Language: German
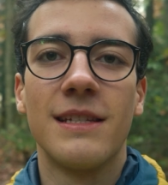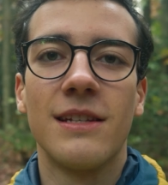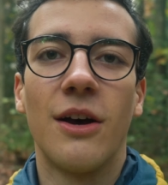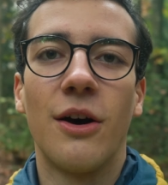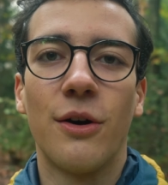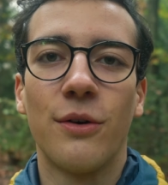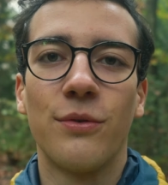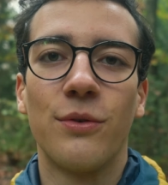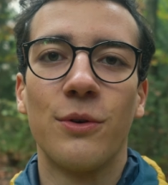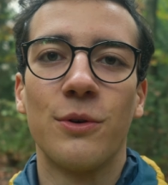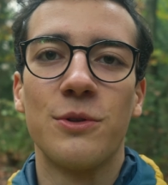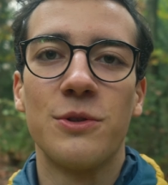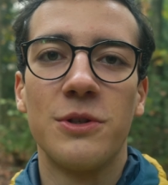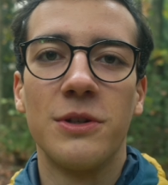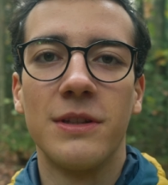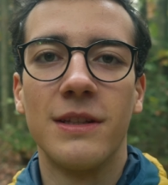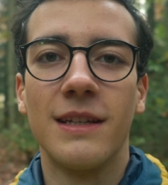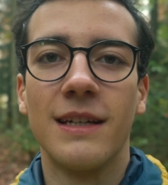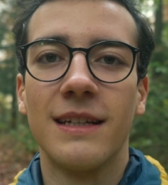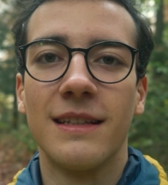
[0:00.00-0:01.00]
das auch
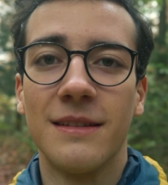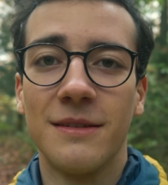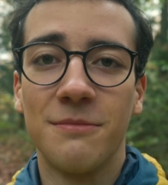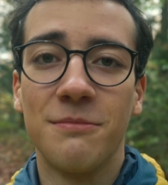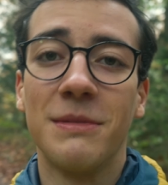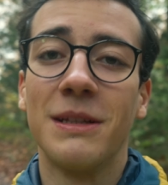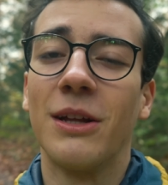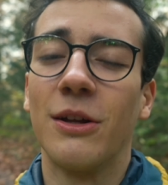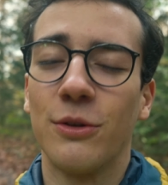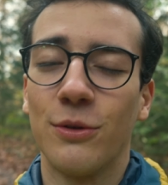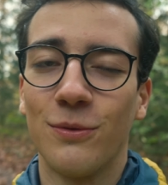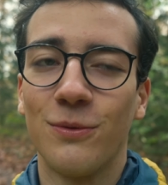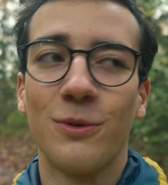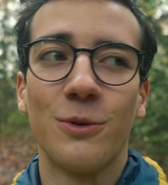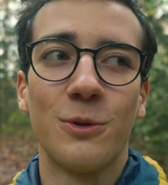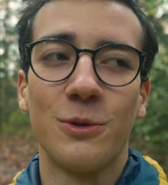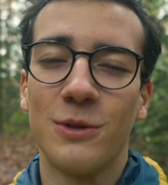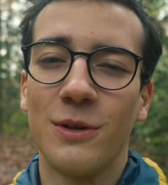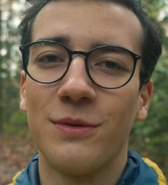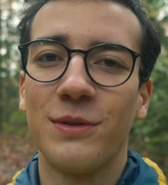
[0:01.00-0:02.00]
funktionieren, mit
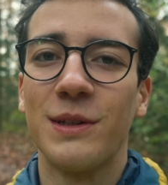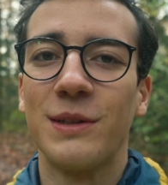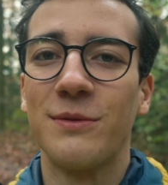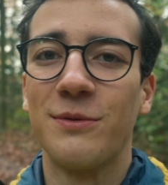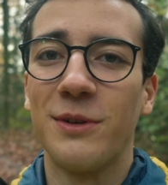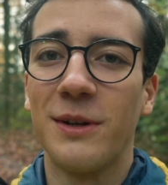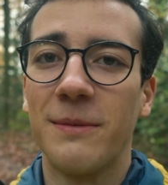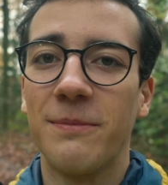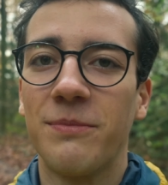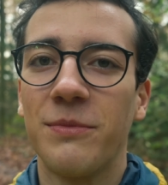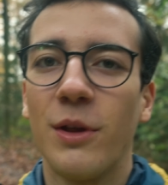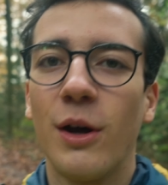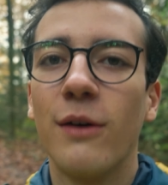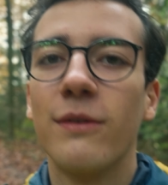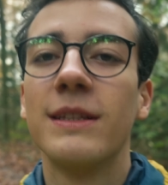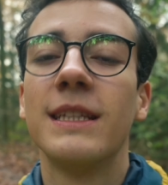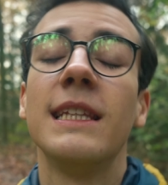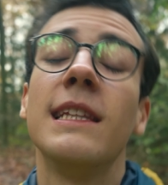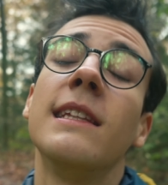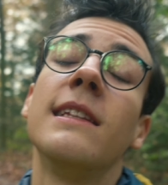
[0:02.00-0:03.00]
Autofokus auf jeden Fall.
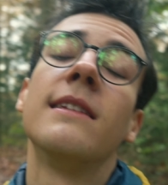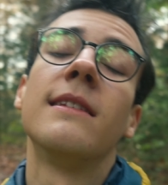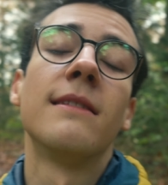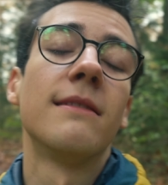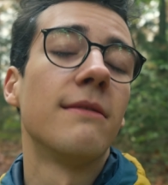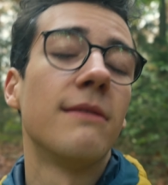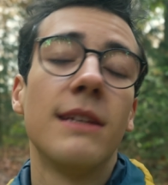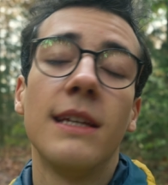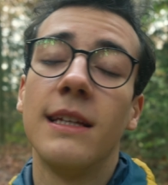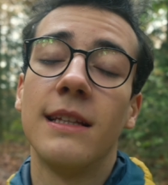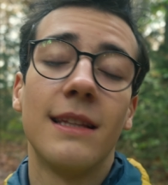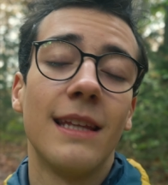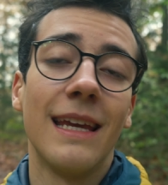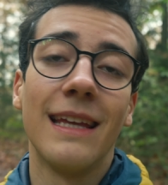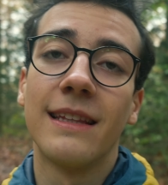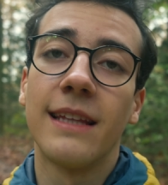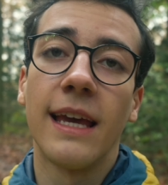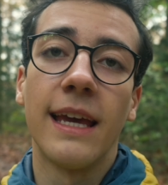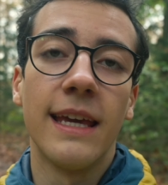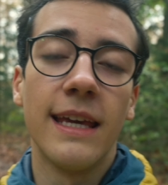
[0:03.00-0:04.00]
Aber die, die
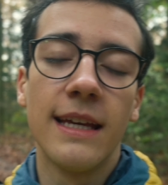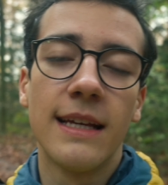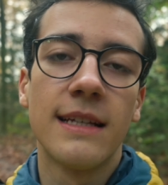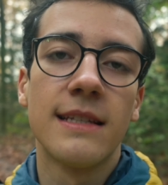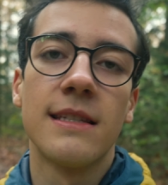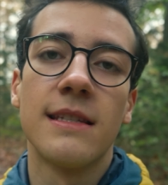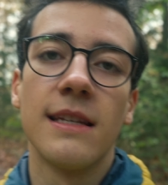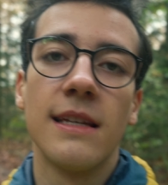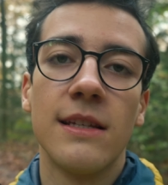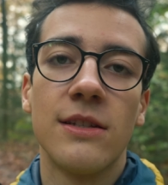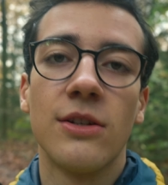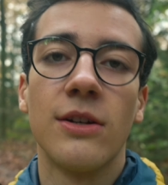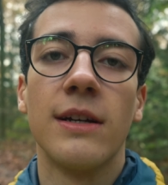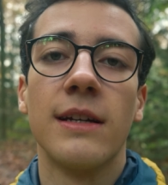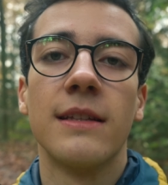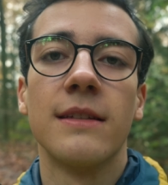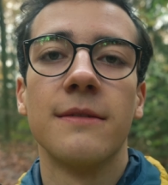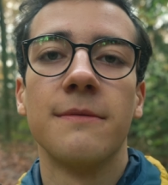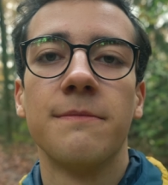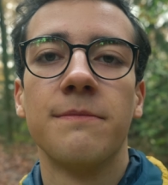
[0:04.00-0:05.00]
D3X ist
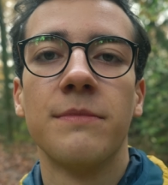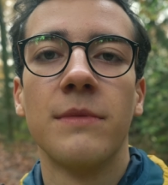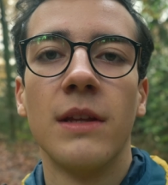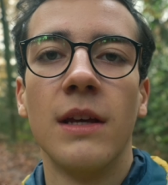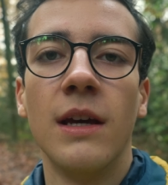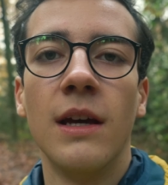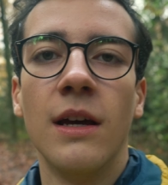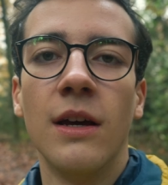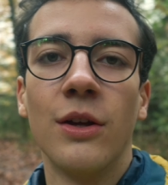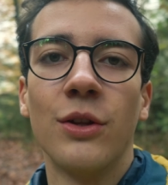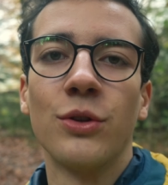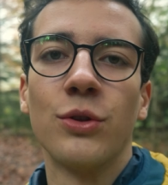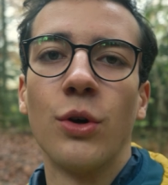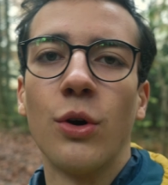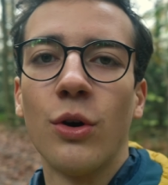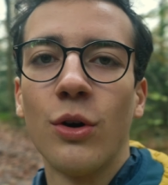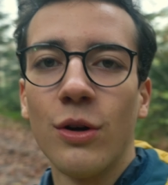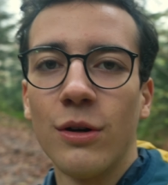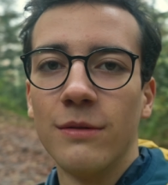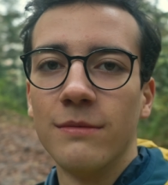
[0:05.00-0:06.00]
halt
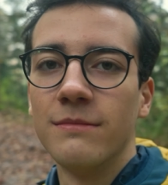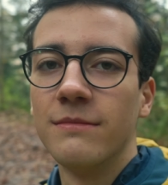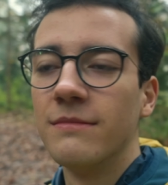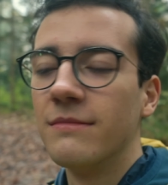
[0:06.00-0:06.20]
doch,